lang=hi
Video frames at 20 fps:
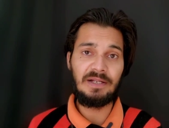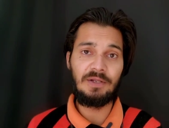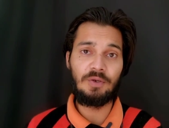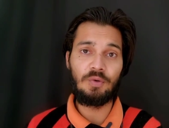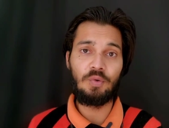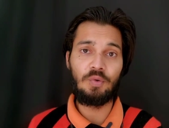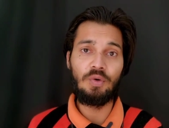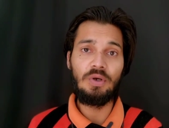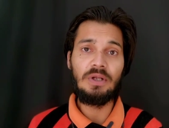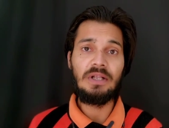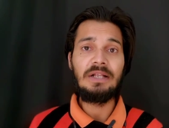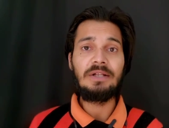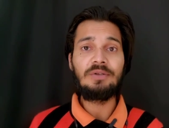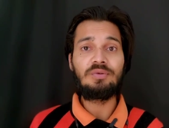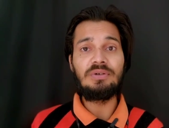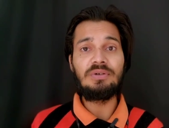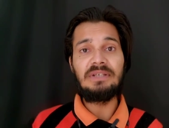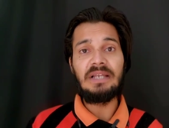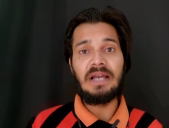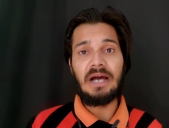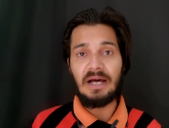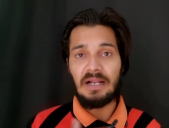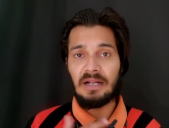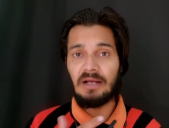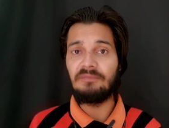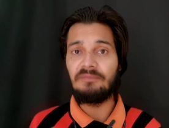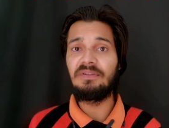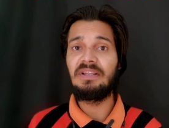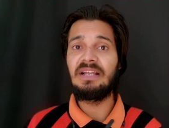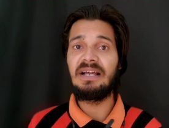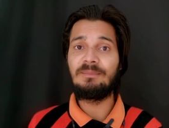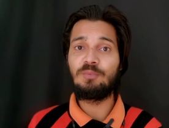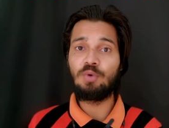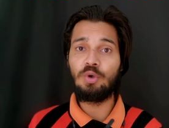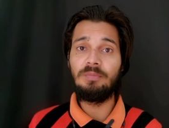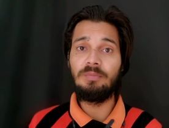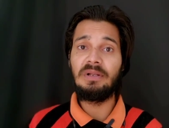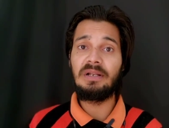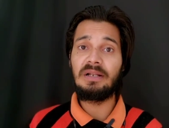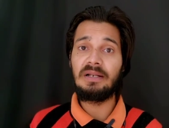रहे हो तो ये हर हफ्ते
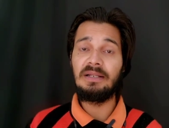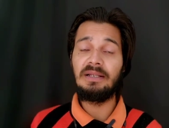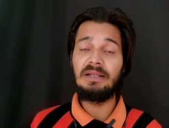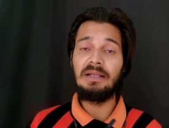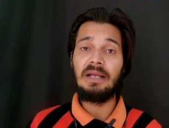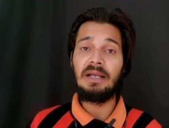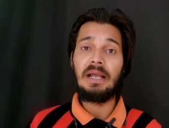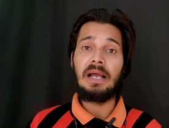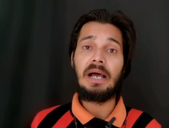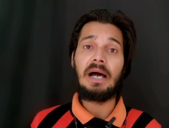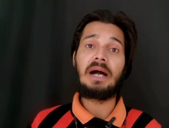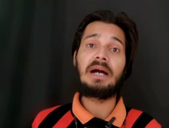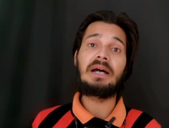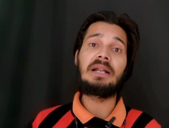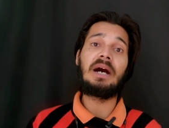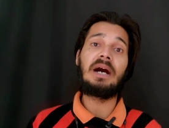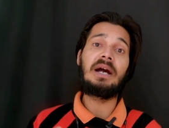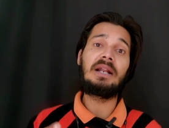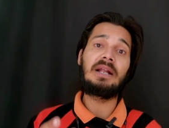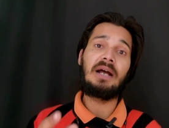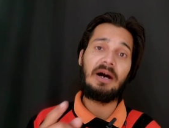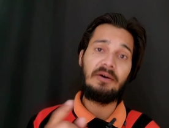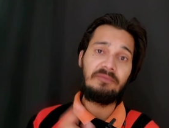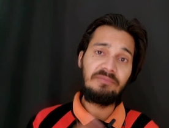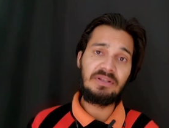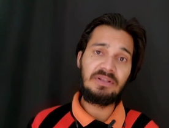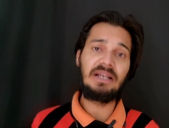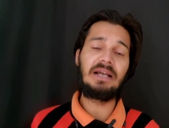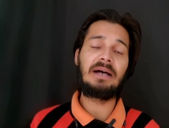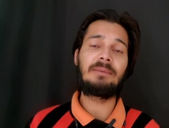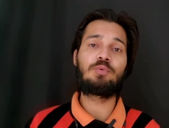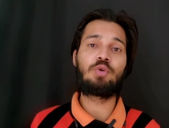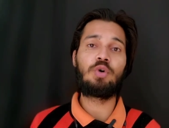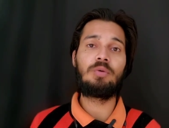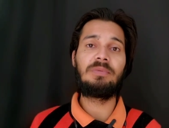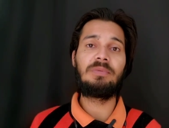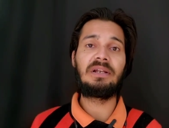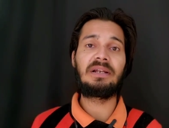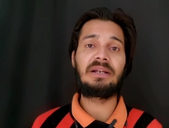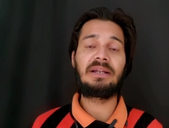आपको मिल रहे हैं अगर हर हफ्ते आपको
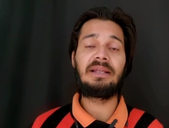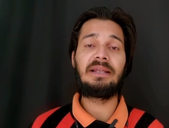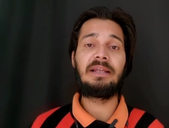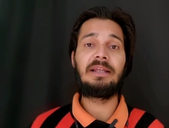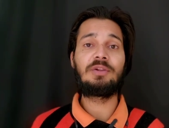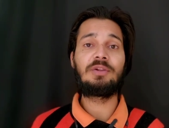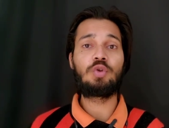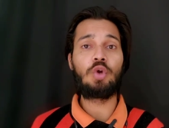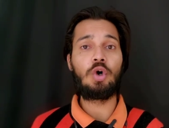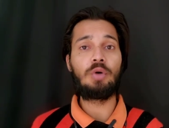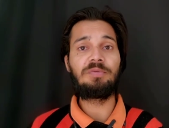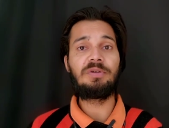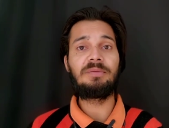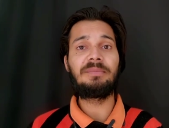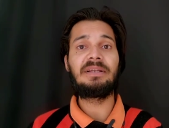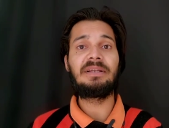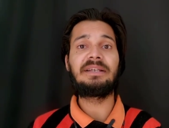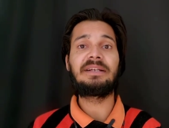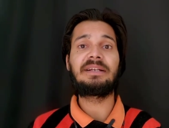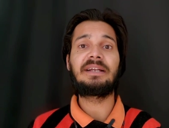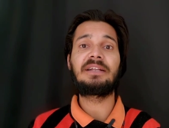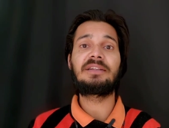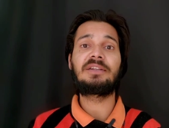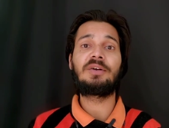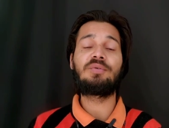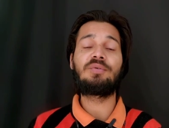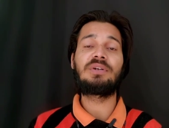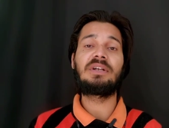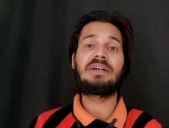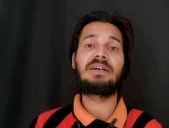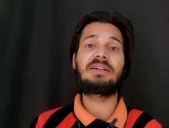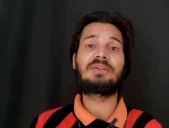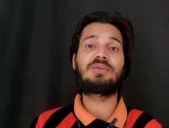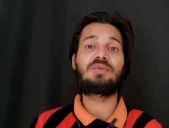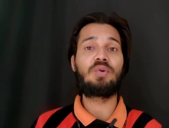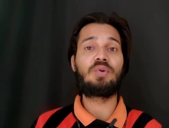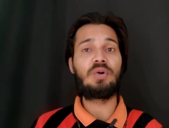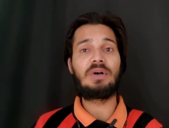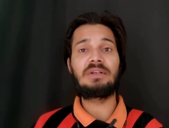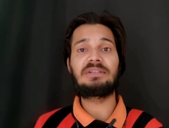मिल रहे हैं तो भी मैं ये कहता हूं कि अगर
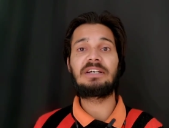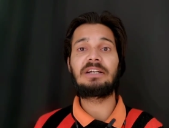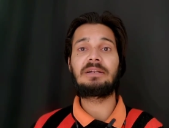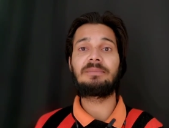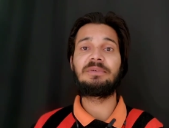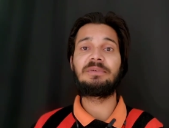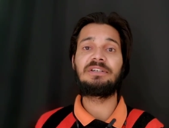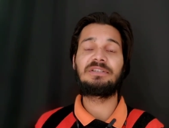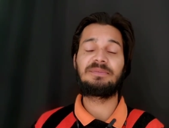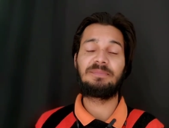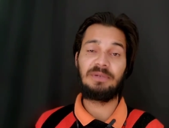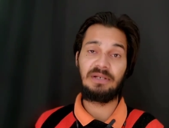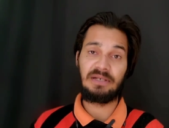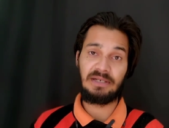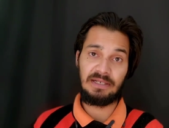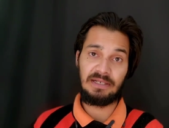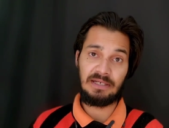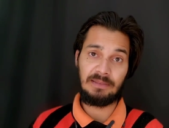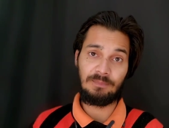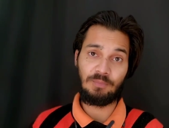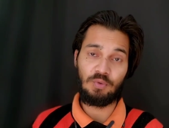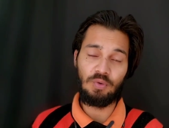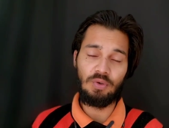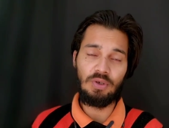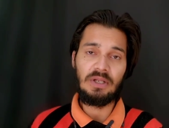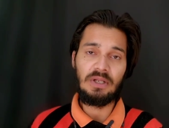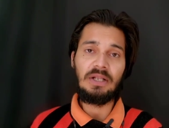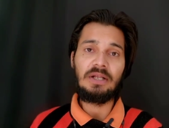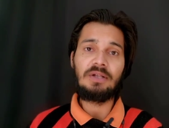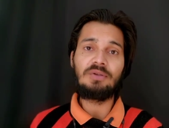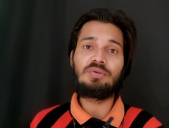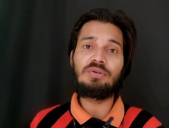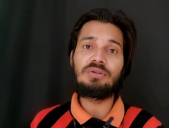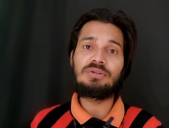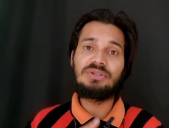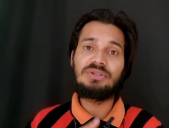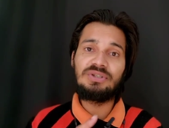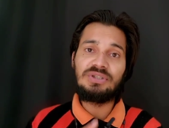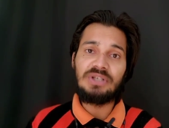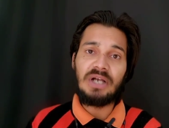दो हज़ार मिनट्स मिल रहे हैं आपको तो
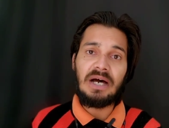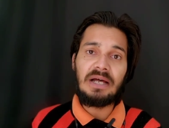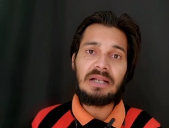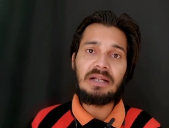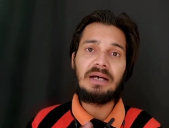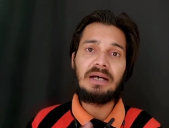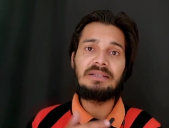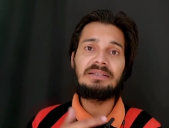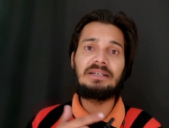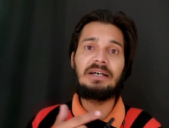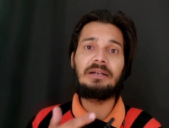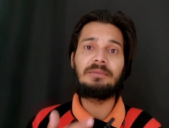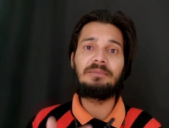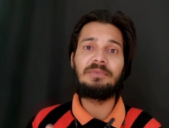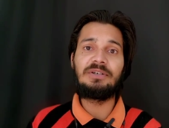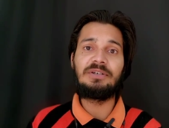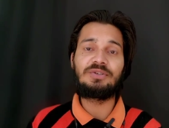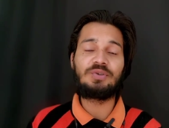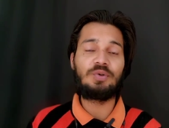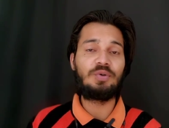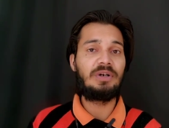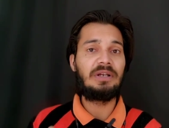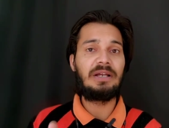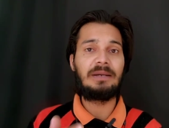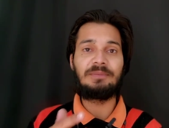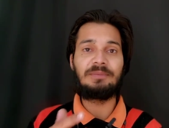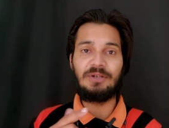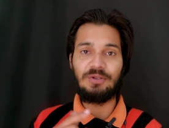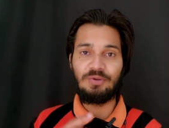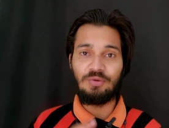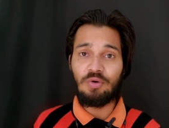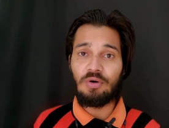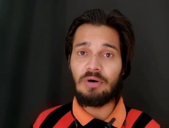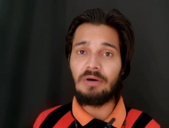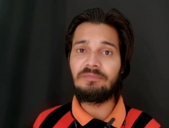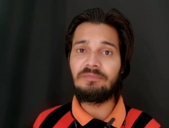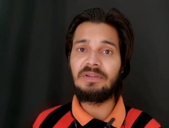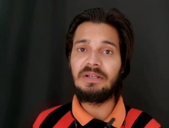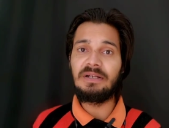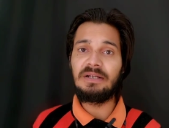चार हज़ार मिनट्स हो गए आपके दो
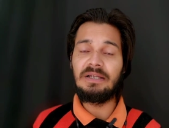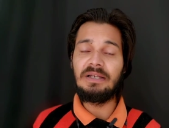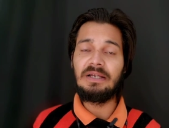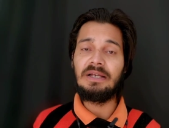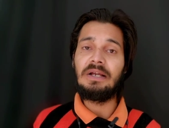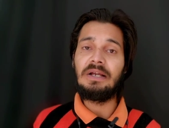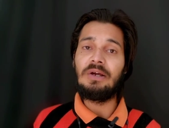हफ्ते के